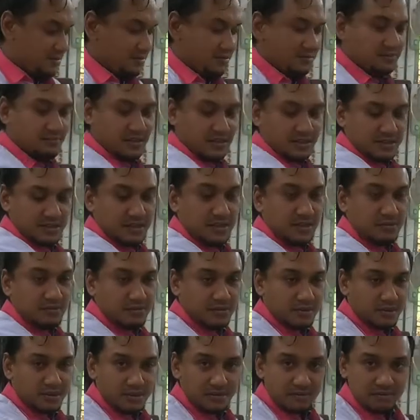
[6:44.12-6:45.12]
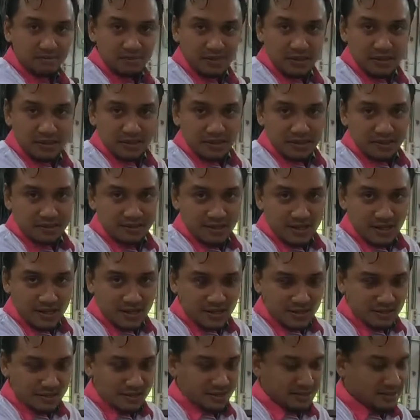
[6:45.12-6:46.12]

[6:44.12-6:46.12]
Pasti kamu ada yang bilang ya sayang ya,